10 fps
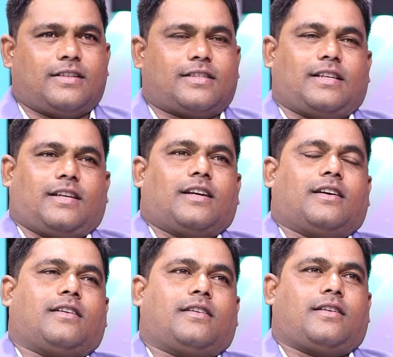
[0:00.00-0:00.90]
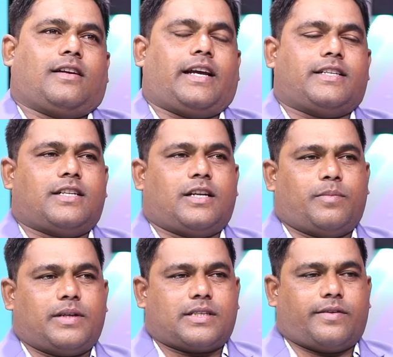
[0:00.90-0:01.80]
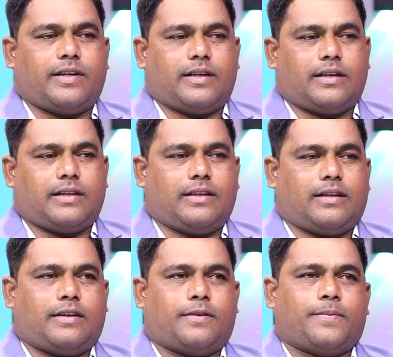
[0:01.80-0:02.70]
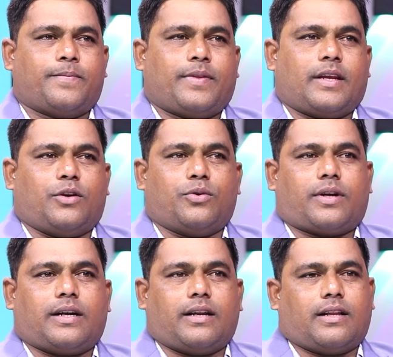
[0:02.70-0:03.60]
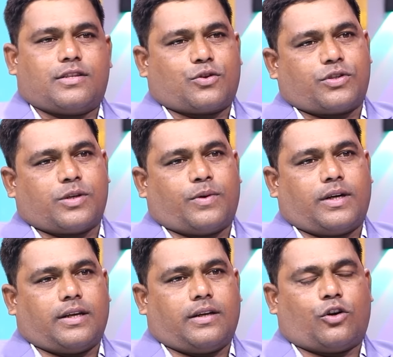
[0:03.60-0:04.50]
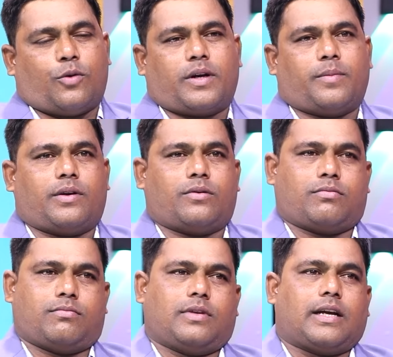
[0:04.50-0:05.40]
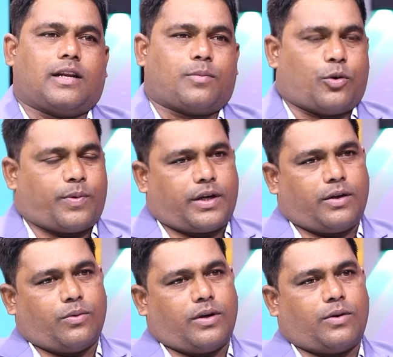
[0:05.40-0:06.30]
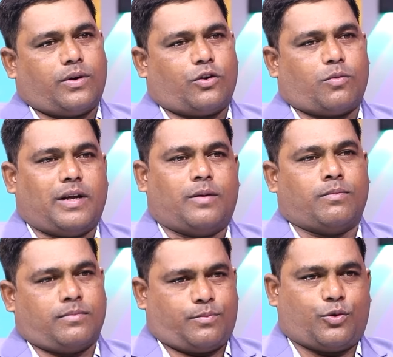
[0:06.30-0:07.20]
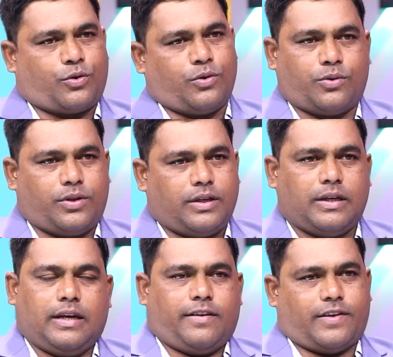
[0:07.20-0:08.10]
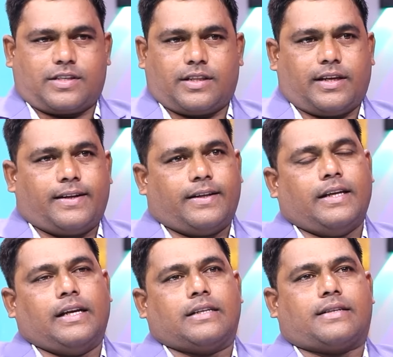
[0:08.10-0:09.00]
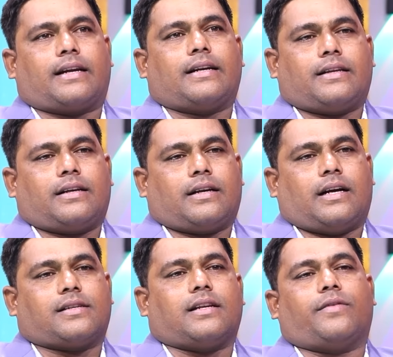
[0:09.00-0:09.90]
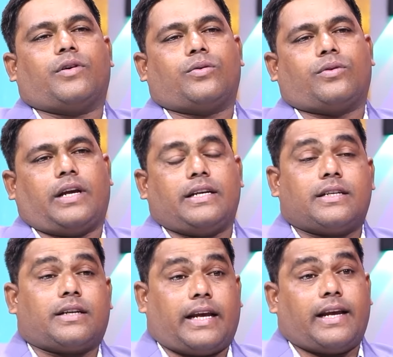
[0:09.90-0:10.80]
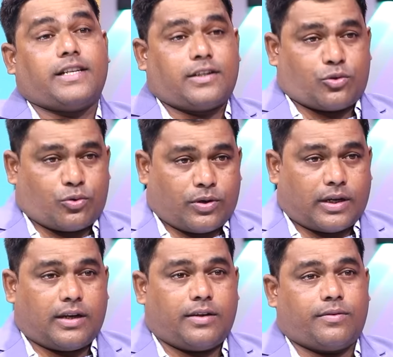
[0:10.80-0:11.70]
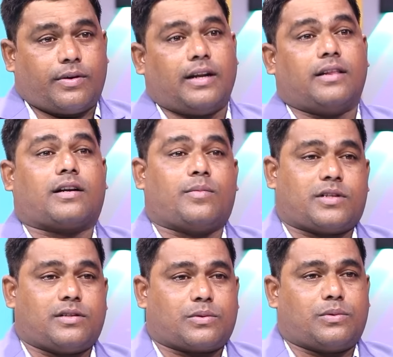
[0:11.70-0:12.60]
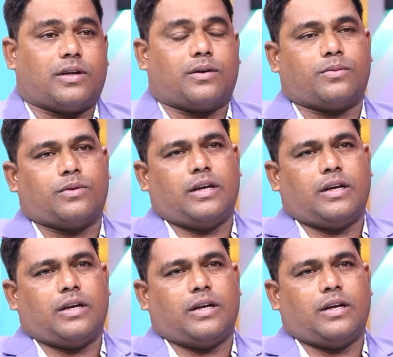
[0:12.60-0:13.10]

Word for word: సి uh, ఏజెంట్ నెంబర్ సెవెన్ అనేది న్యూ ట్రెండ్ ఎలా తీసుకొచ్చాము అంటే కామన్గా మీరు ఎక్కడైనా ప్రాపర్టీగా ఉన్నారు అంటే ఒక భయం పుట్టుకుంటుంది ఫస్ట్ థింగ్ సెకండ్ థింగ్ అసలు ఎవరు ఏజెంట్ ఏ ఏజెంట్ త్రూ కొనాలి వాళ్ళు ఎంత కమిషన్ తీసుకుంటారు